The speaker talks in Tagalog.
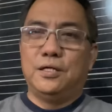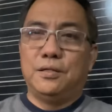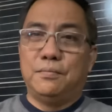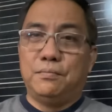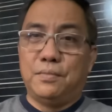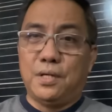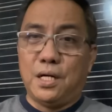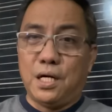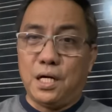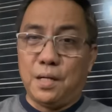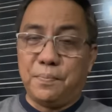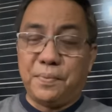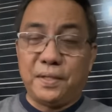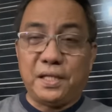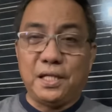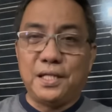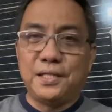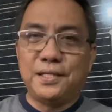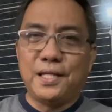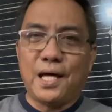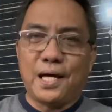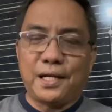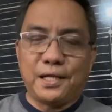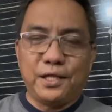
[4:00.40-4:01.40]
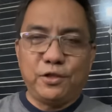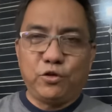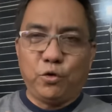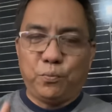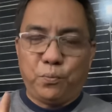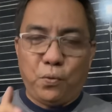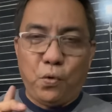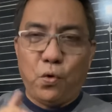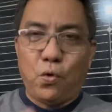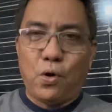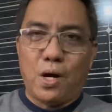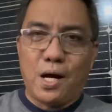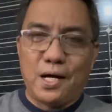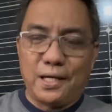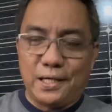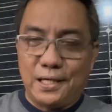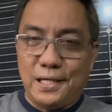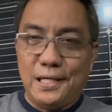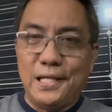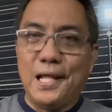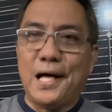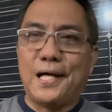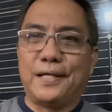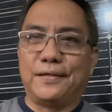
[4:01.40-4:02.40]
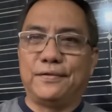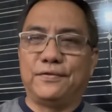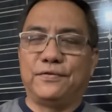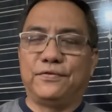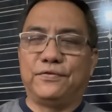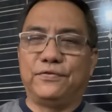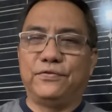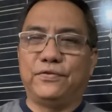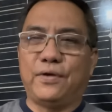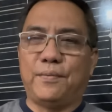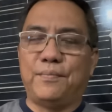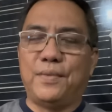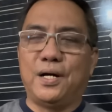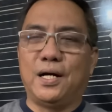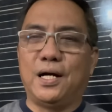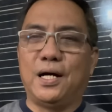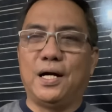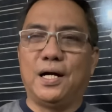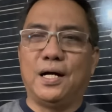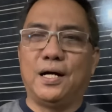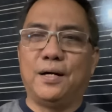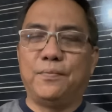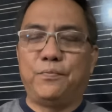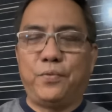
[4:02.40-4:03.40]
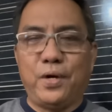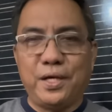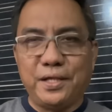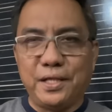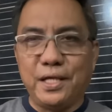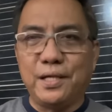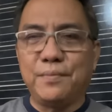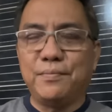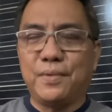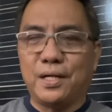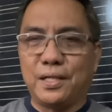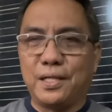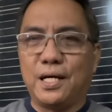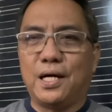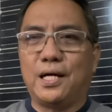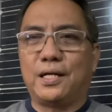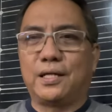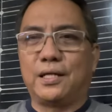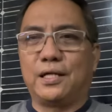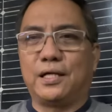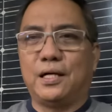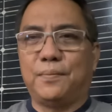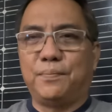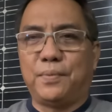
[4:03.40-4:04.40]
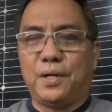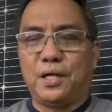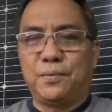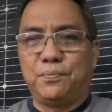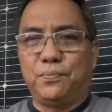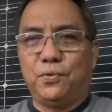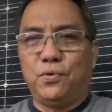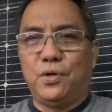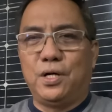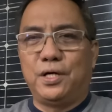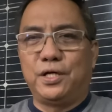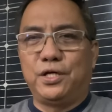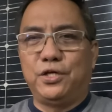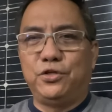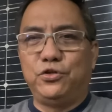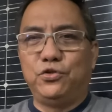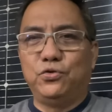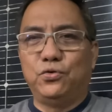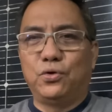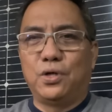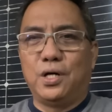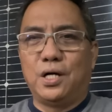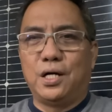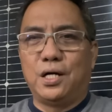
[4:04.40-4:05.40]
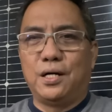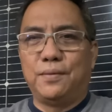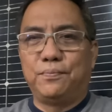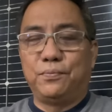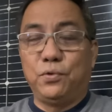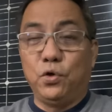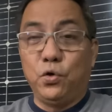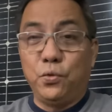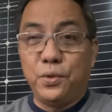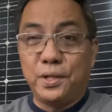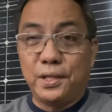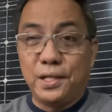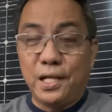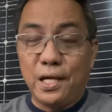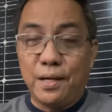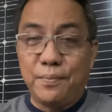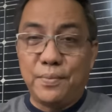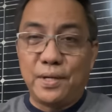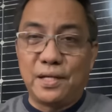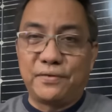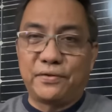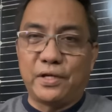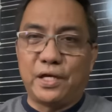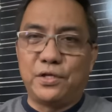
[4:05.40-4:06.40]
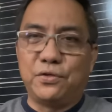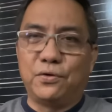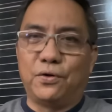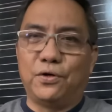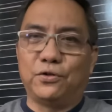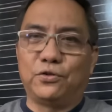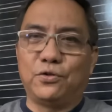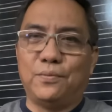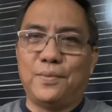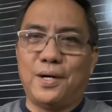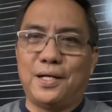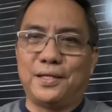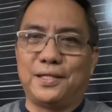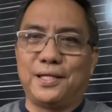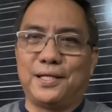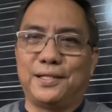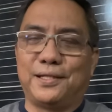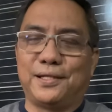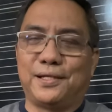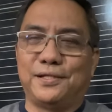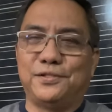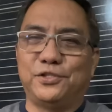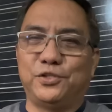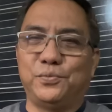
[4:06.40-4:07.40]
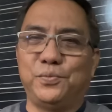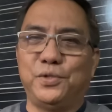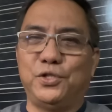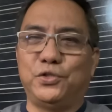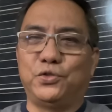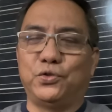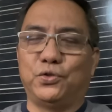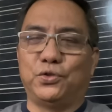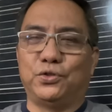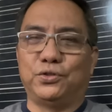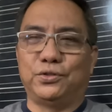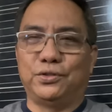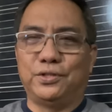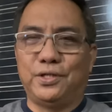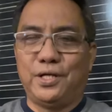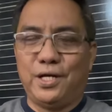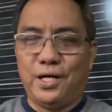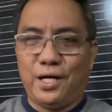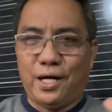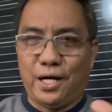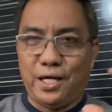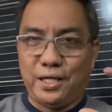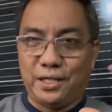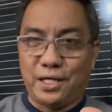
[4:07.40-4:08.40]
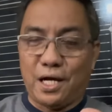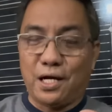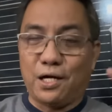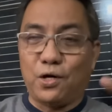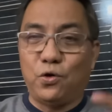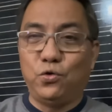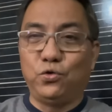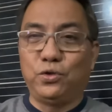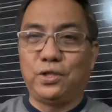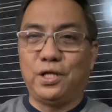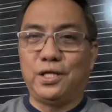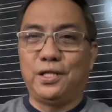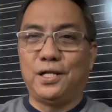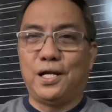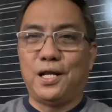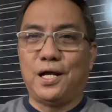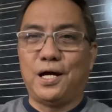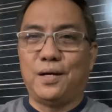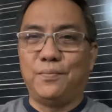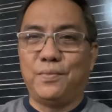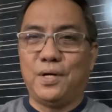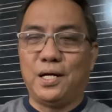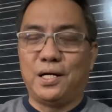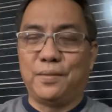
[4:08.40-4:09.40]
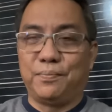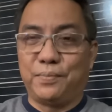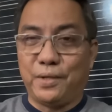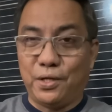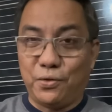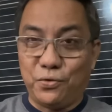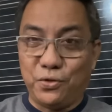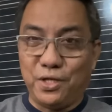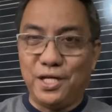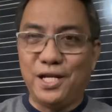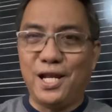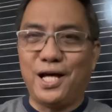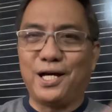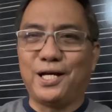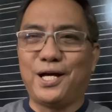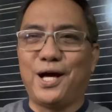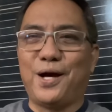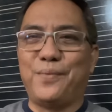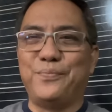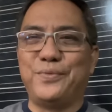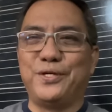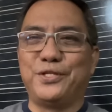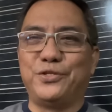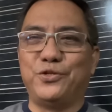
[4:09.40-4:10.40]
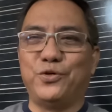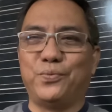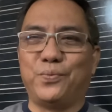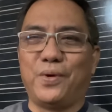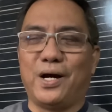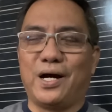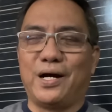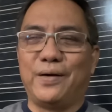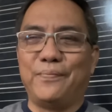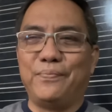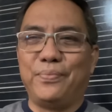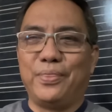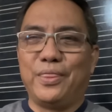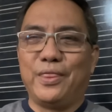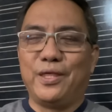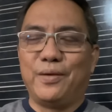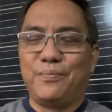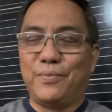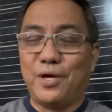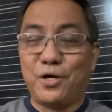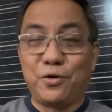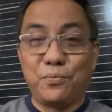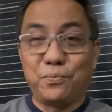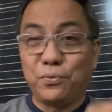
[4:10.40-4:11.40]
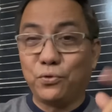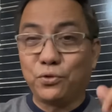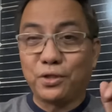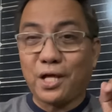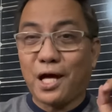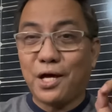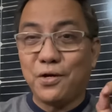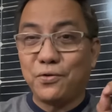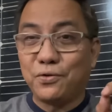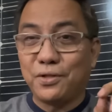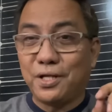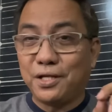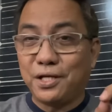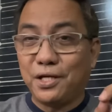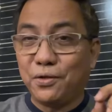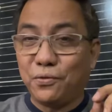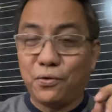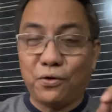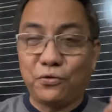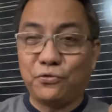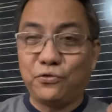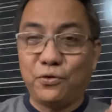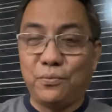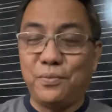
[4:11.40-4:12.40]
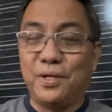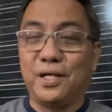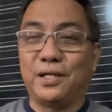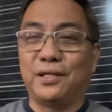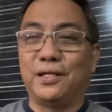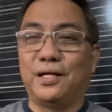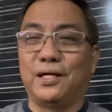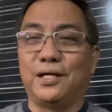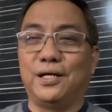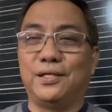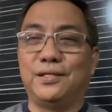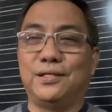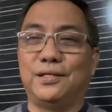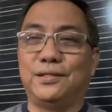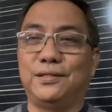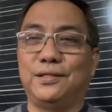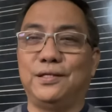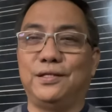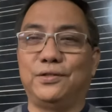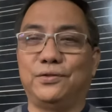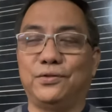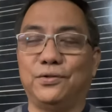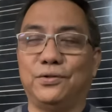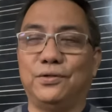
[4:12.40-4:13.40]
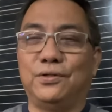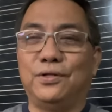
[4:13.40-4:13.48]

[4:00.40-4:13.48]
Mga kapatid, narito po ang ilan sa mga pwedeng mangyari kapag po ang inyong uh, fluid level sa inyong automatic transmission ay kakaunti na lamang pero ginagamit nyo pa. Meron po tayong naging customer na ganyan dito.